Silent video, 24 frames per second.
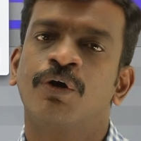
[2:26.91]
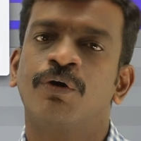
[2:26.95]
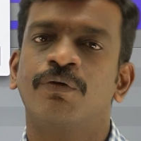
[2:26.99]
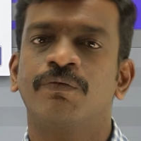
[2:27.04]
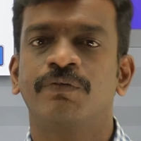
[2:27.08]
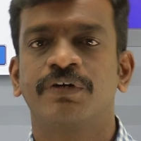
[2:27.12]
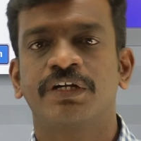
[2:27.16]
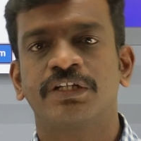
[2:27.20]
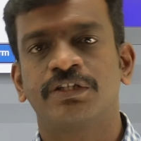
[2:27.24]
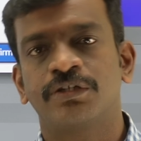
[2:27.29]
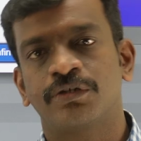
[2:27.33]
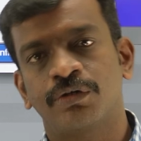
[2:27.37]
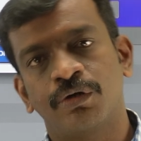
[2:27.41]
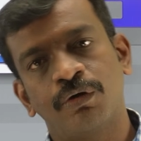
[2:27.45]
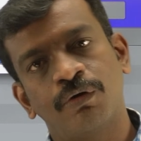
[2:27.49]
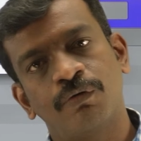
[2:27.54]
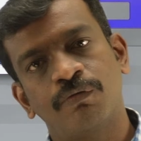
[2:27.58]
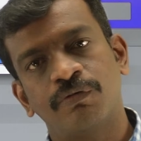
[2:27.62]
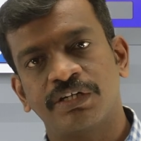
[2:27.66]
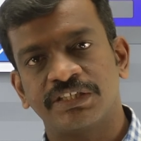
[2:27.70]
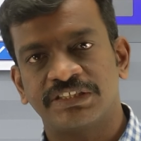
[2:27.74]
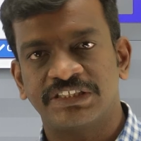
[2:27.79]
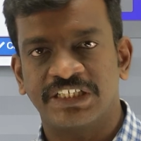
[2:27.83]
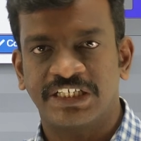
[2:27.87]
ஒவ்வொருத்தருக்கும்
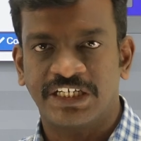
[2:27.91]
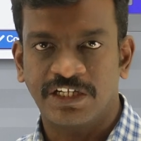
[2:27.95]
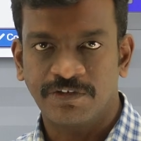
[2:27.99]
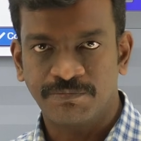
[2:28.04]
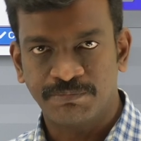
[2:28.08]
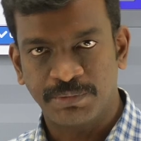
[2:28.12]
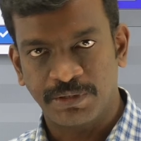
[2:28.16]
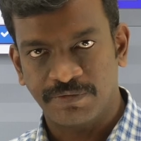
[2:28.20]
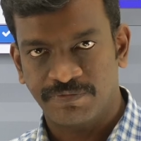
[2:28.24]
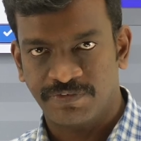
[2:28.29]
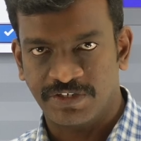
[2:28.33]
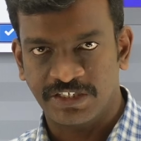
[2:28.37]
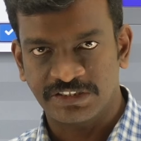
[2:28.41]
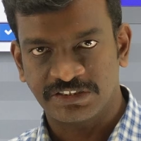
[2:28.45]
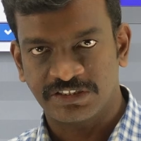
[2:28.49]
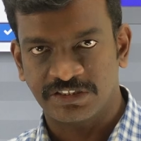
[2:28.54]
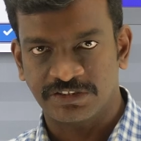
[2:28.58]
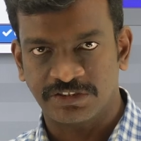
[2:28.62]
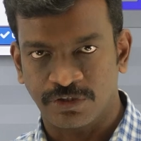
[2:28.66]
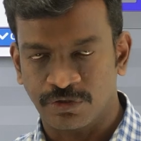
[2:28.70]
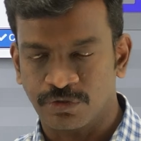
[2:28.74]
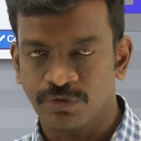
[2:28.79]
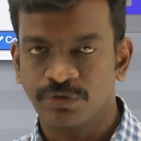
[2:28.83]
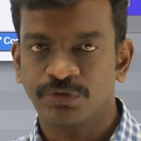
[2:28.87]
ஒவ்வொரு செட் ஆஃப்
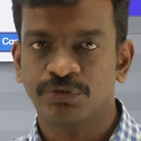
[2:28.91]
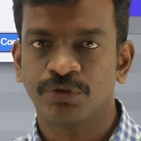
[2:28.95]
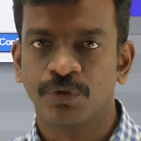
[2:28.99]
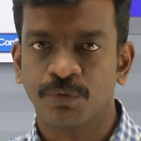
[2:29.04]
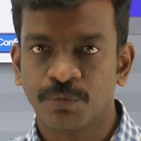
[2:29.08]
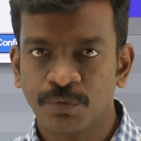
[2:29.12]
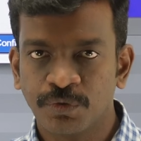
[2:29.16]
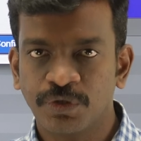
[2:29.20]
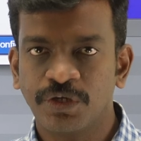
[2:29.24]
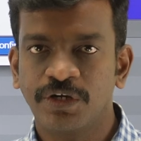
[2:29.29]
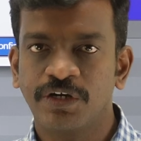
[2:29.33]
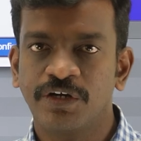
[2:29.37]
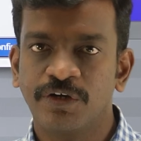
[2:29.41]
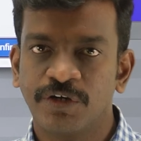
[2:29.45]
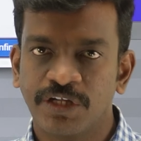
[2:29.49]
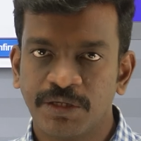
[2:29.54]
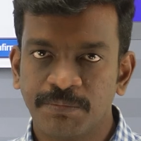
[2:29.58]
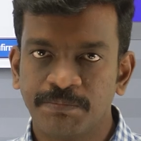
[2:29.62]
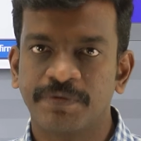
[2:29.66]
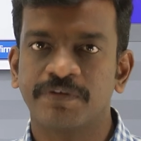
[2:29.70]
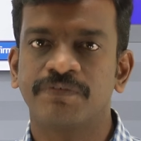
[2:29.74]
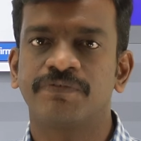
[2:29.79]
ப்ரிஃபரன்சஸ் இருக்கும் ஸோ உங்களுடைய